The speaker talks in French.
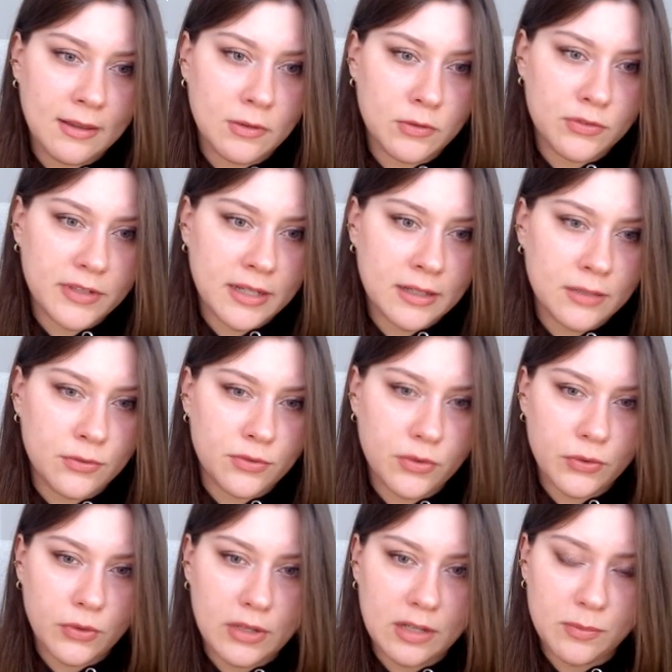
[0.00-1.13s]
et on va
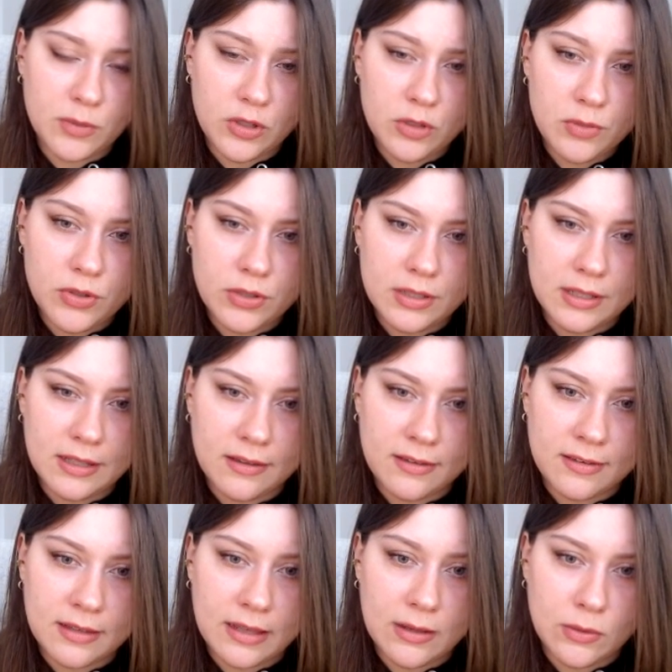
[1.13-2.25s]
vendre les meubles. Et
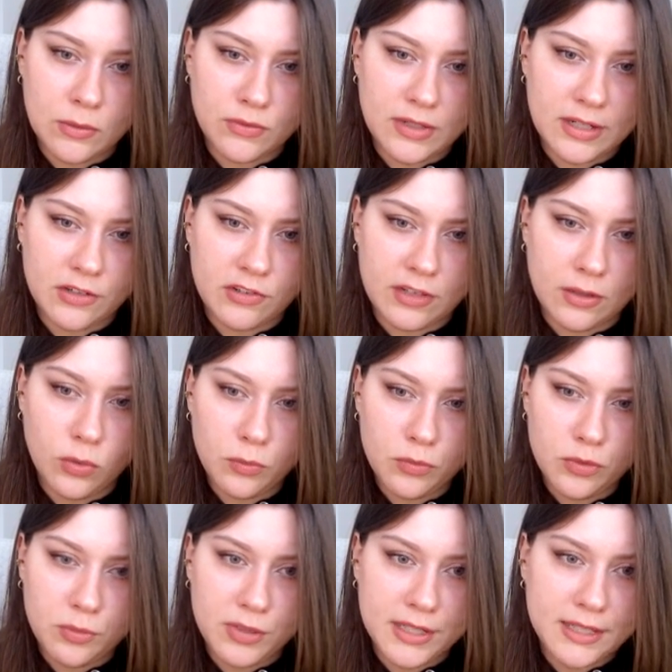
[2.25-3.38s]
ça, on va l'acheter non
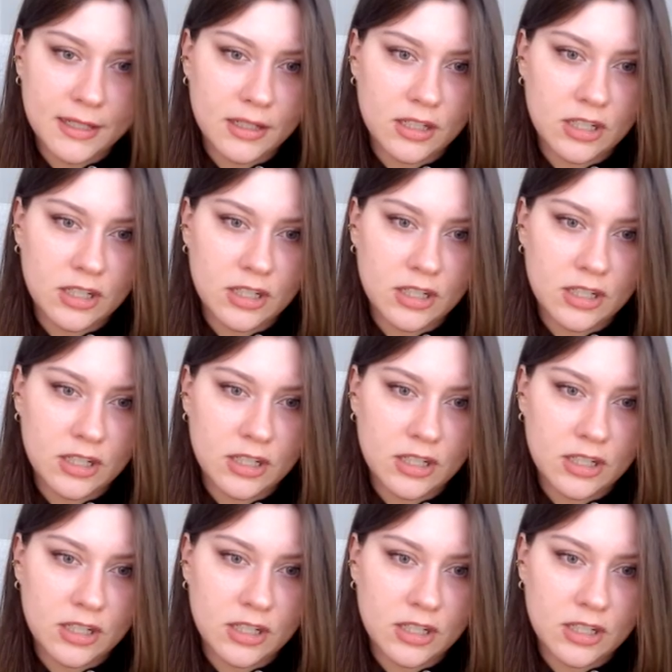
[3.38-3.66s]
meublé,